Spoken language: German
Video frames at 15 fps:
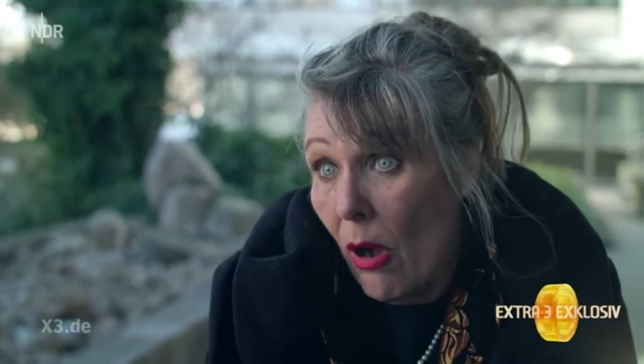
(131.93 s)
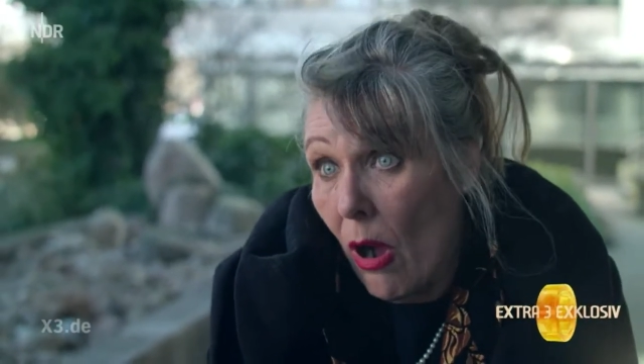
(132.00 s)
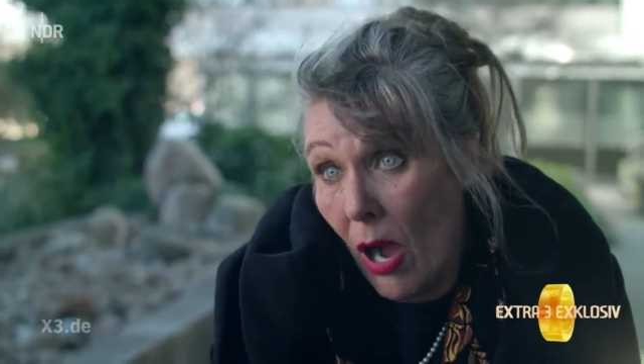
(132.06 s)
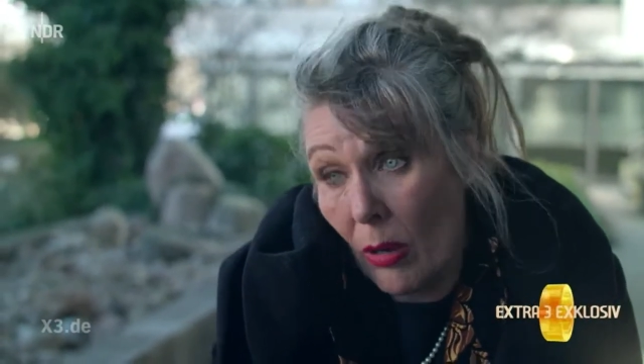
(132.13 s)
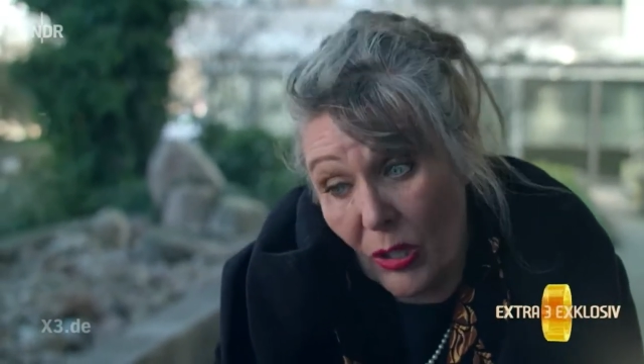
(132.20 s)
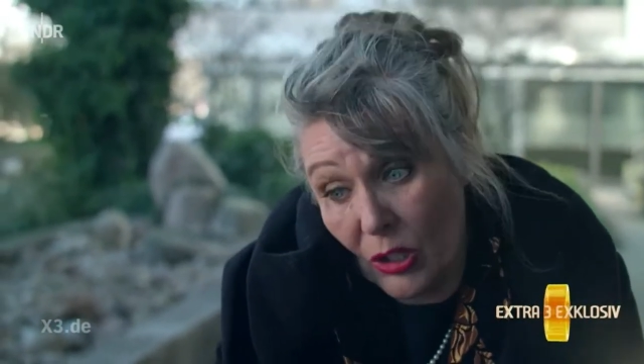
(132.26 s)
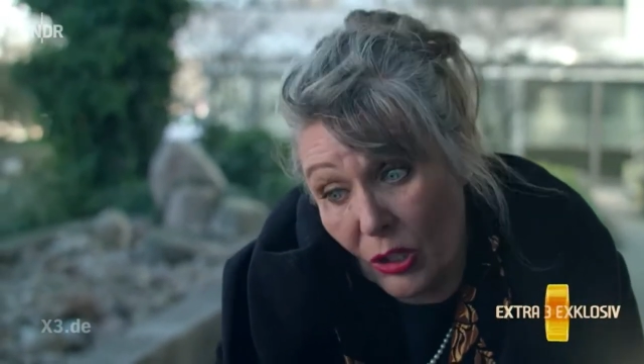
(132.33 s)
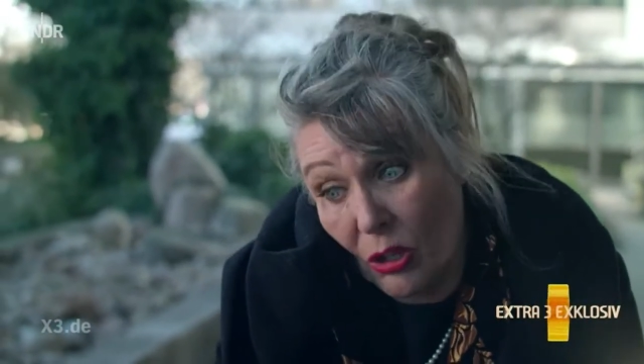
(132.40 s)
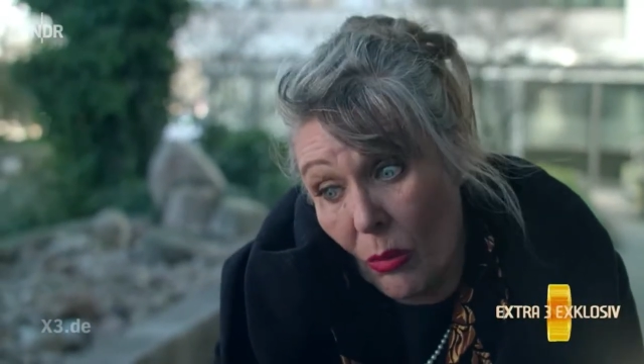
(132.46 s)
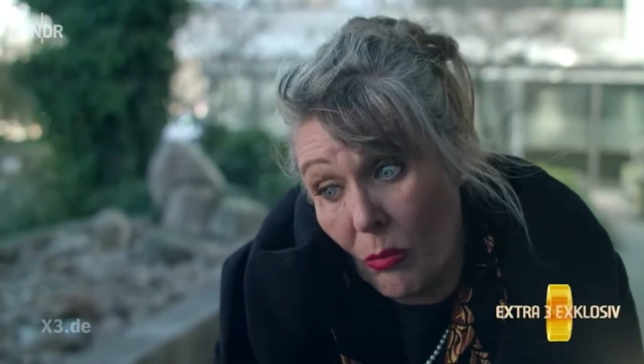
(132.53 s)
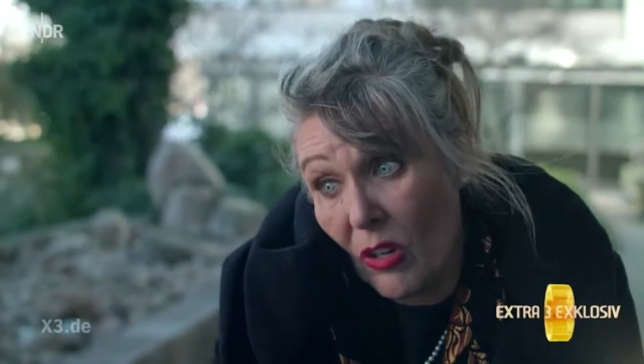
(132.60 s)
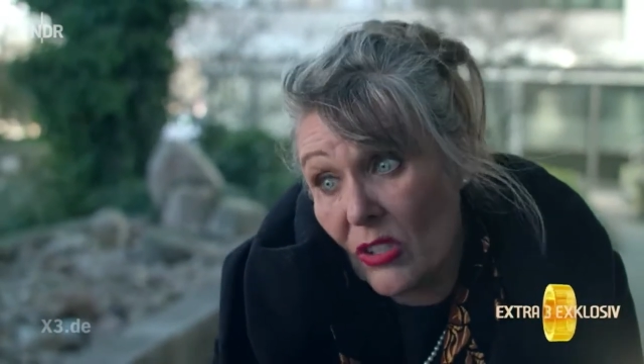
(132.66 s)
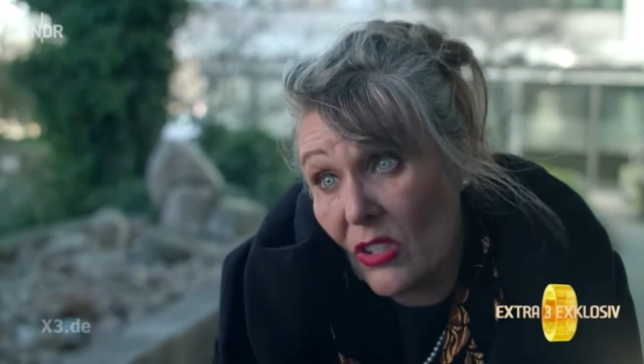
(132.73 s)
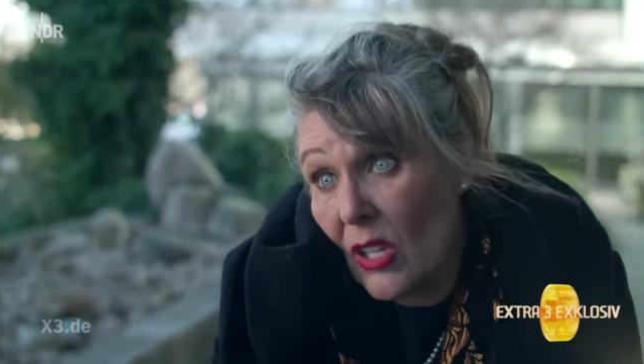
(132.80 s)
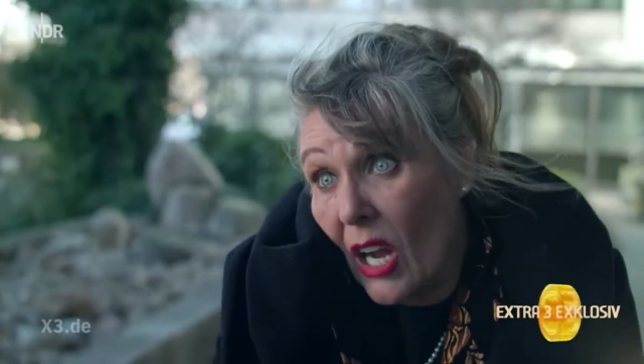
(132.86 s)
Aber ich
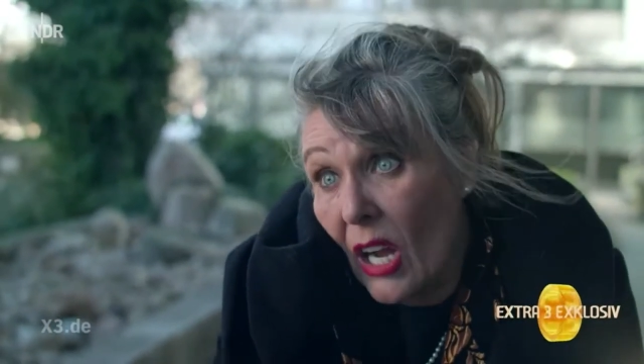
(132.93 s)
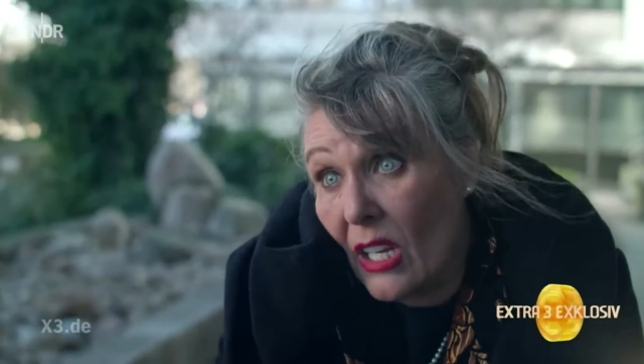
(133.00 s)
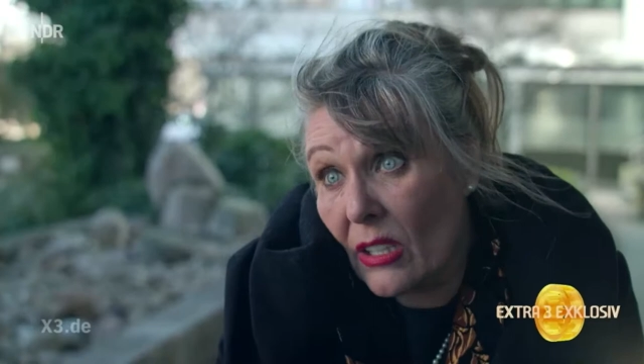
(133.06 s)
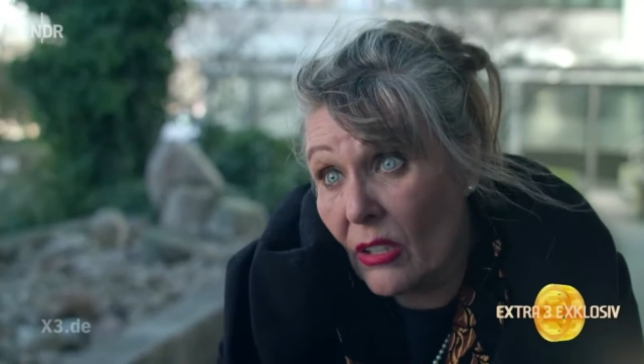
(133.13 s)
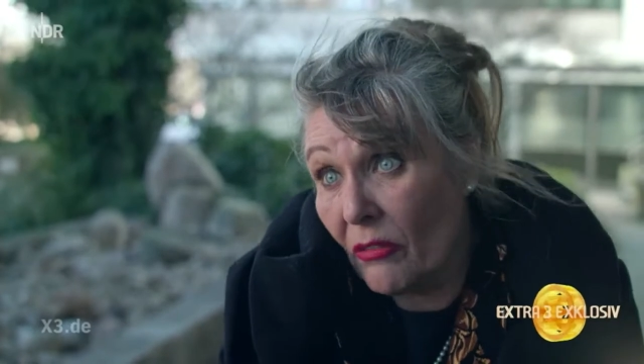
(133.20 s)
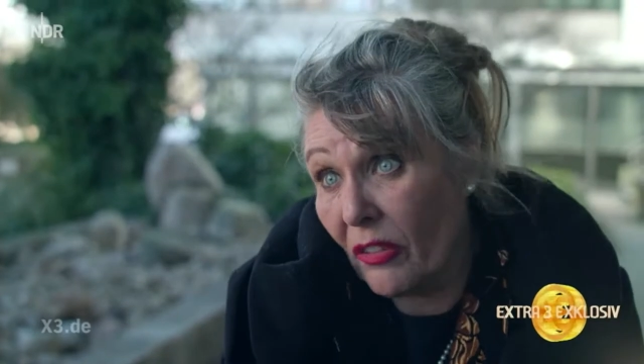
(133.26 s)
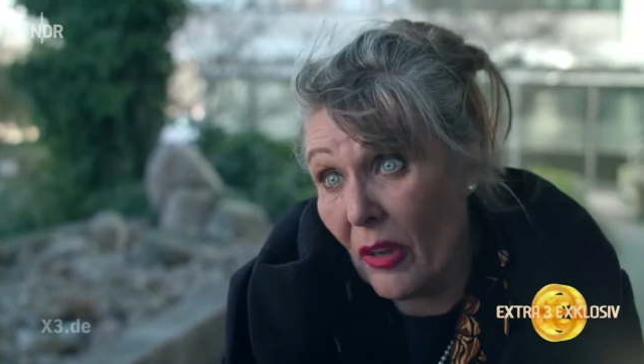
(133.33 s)
komme aus einer reichen